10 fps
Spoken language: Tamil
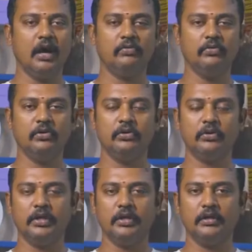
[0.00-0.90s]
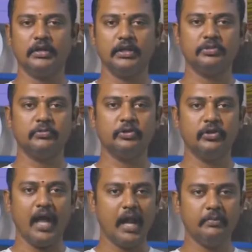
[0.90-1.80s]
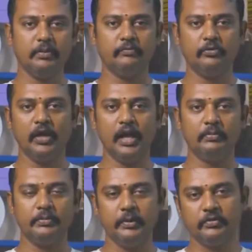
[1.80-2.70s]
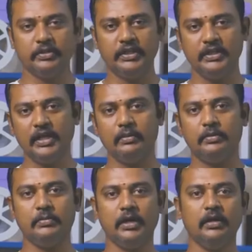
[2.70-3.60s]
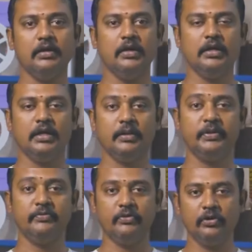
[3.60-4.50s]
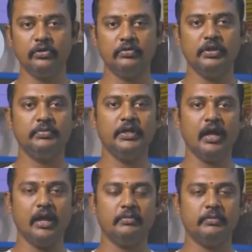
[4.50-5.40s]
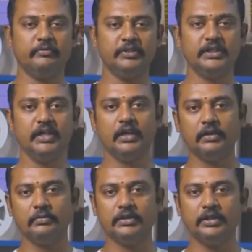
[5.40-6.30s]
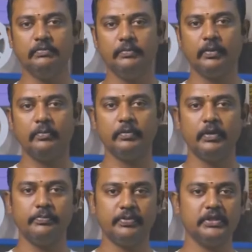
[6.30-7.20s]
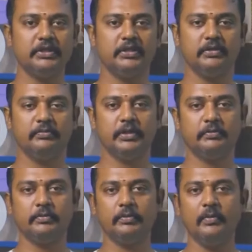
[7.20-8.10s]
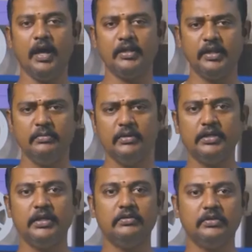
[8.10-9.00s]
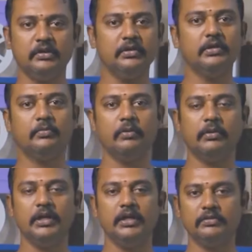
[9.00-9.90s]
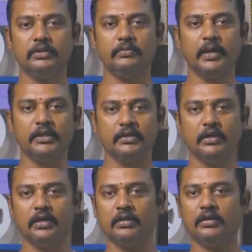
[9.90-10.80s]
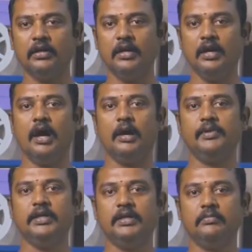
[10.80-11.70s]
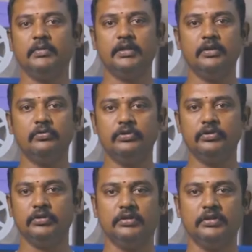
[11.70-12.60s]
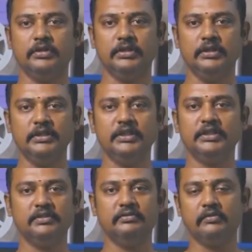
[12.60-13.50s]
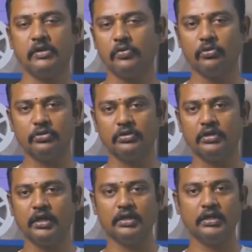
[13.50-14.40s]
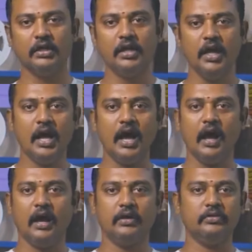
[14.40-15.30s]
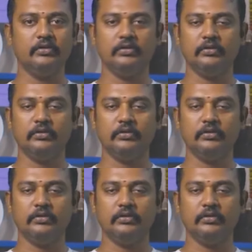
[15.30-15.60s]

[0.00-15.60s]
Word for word: அவங்களுடைய கஸ்டமருடைய ஆல்பம் ஃபுல் ஆல்பமே வந்து இ e ஆல்பமா எப்படி ஃபோட்டோ எப்படி ஆல்பம் ஃபிசிக்கலாக நம்ம திருப்பி பார்ப்போமா பேஜ் டேர்ன் பண்ணி பார்ப்போமா அதே மாதிரியே வந்து மொபைல்லையே வந்து பார்த்துக்கலாம் அப்படிங்கிற மாதிரி ஒரு ஈஸியஸ்ட் வேவாக கொண்டு வந்துருக்காங்க அது